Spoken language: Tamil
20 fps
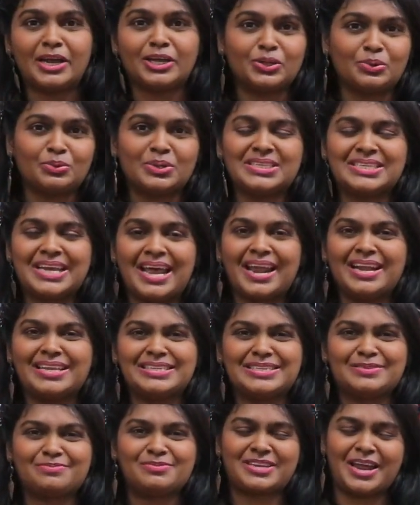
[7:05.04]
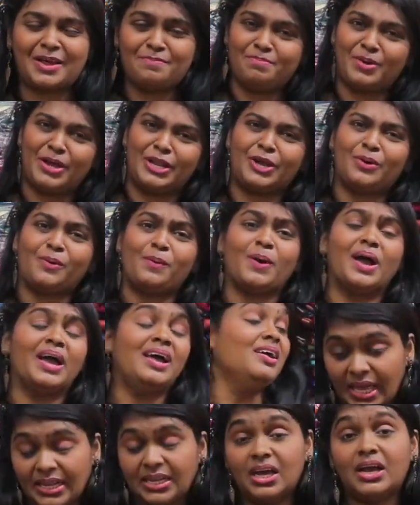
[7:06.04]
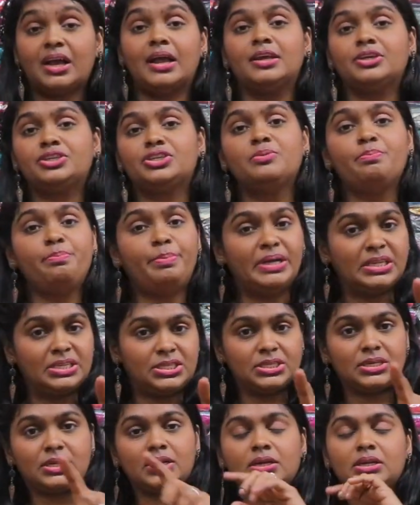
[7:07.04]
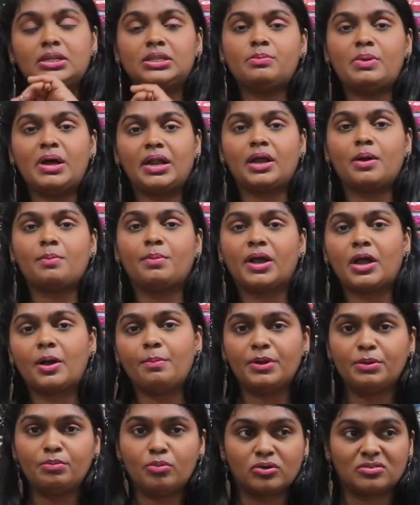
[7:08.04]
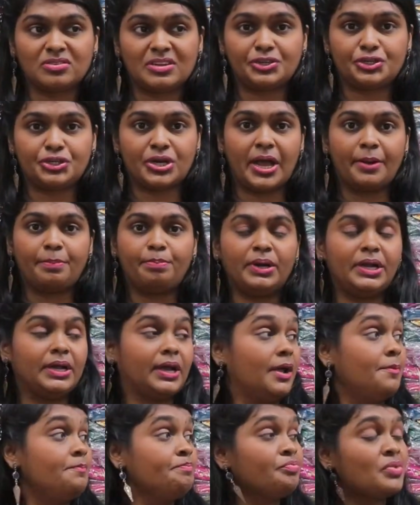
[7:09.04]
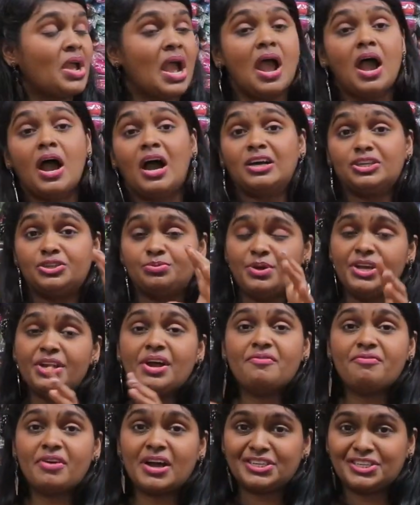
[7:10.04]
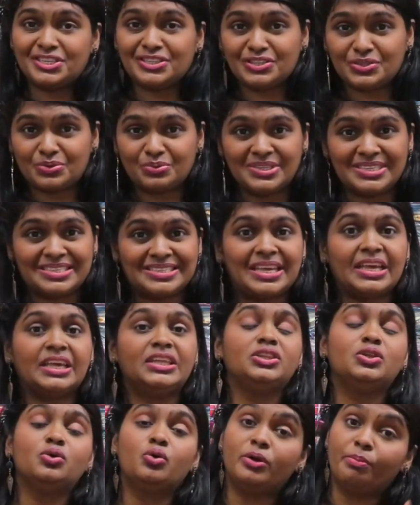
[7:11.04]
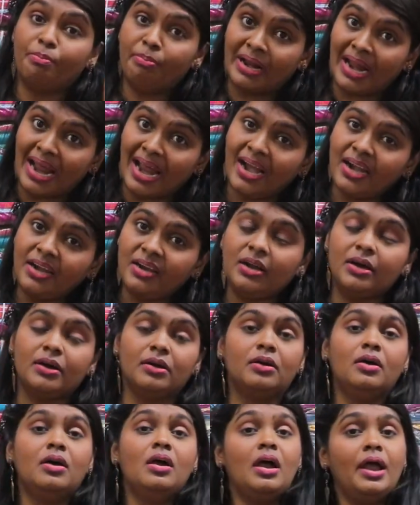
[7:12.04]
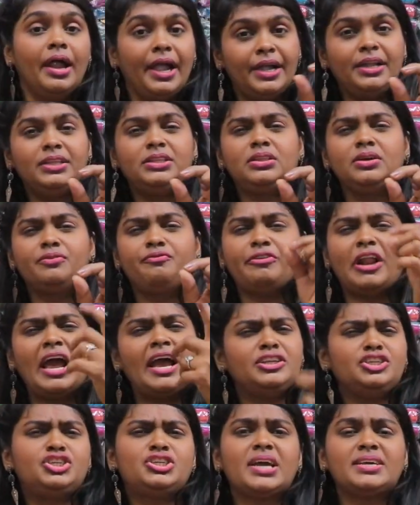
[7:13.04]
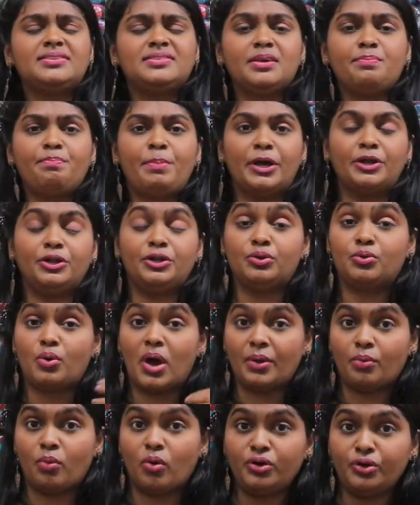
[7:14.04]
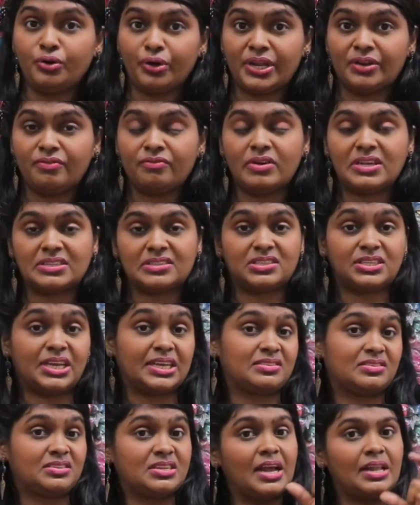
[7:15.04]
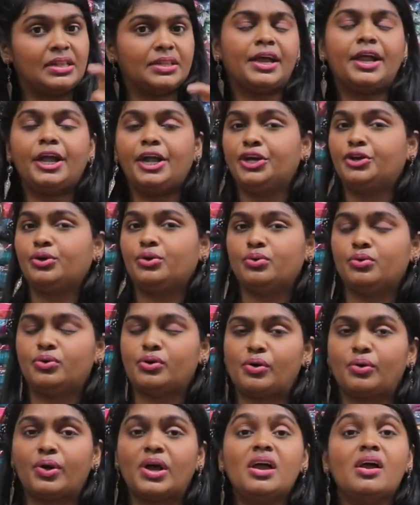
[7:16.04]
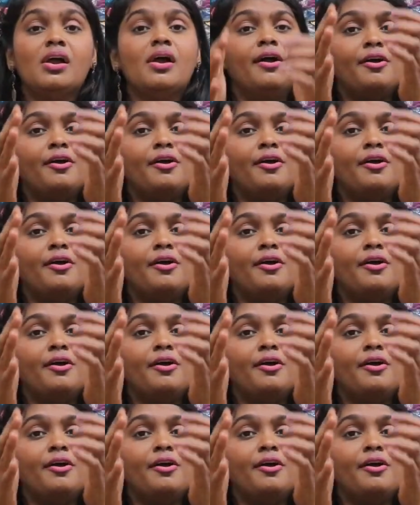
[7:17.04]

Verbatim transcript: பண்ணாதவங்க சேனல் சப்ஸ்கிரைப் பண்ணிக்கோங்க என்ன கலெக்ஷன் பிடிச்சிருக்குன்றது மறக்காமல் கமெண்ட் பாக்ஸில் ஷேர் பண்ணுங்கள் அஜ்மீரா ஃபேஷன்ஸ் கூட சேர்ந்து ஒரு பிராண்ட் எடுத்து ஃப்ரான்ச்சைசி பண்ணணும் ஐ வாண்ட் டு இன்வெஸ்ட் டெக்ஸ்டைல் தான் எடுக்கணுன்றவங்க